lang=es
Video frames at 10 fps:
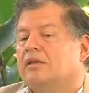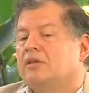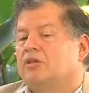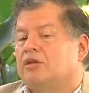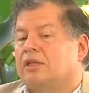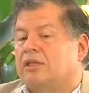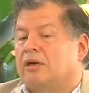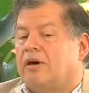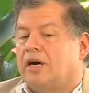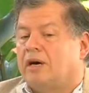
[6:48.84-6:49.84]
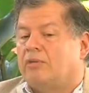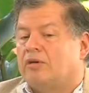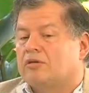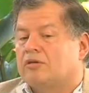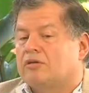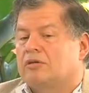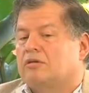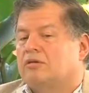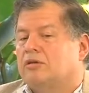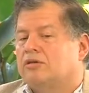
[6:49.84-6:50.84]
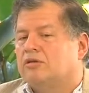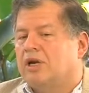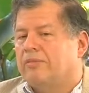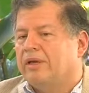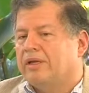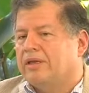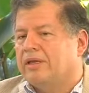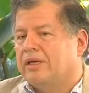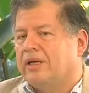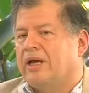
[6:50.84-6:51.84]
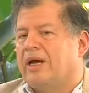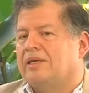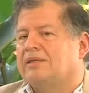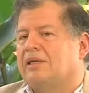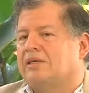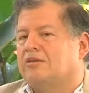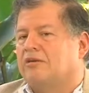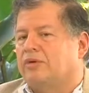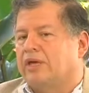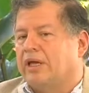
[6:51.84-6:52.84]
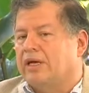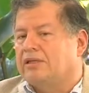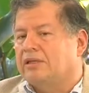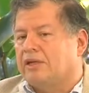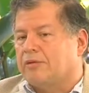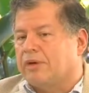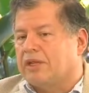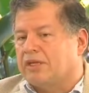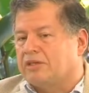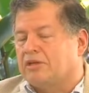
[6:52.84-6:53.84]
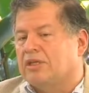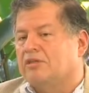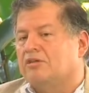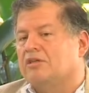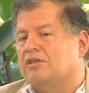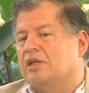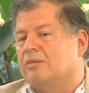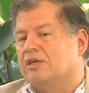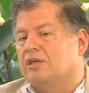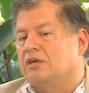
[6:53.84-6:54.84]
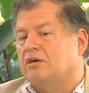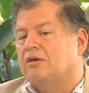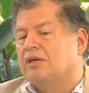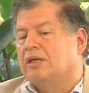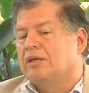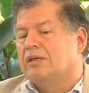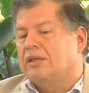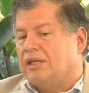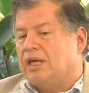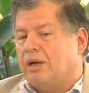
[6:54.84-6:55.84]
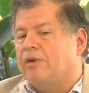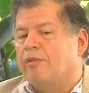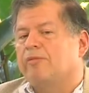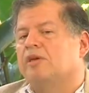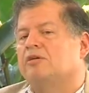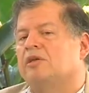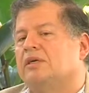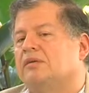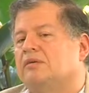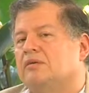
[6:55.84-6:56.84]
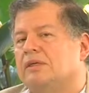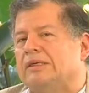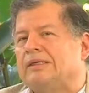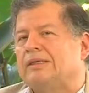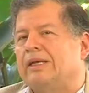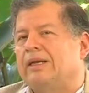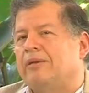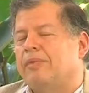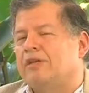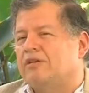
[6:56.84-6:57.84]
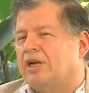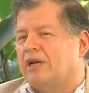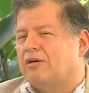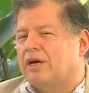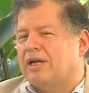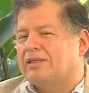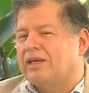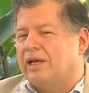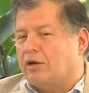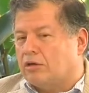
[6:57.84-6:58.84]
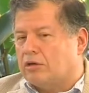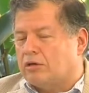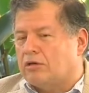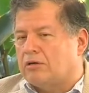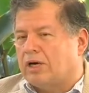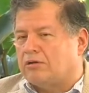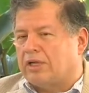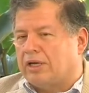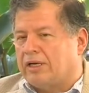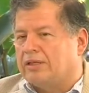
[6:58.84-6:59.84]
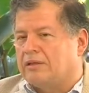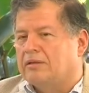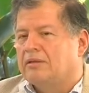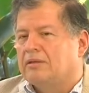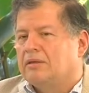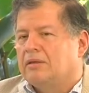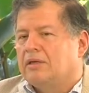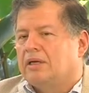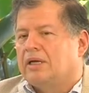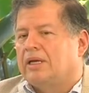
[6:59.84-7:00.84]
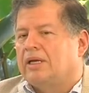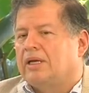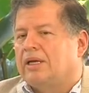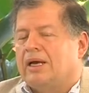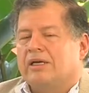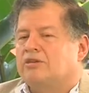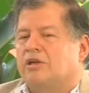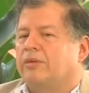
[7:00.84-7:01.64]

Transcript: donde trabajamos no solamente hacia las comunidades, interpretación de estos sistemas, sino desde la misma persona. O sea, si en la persona no crece el otro o la otra edad, eh, la gestión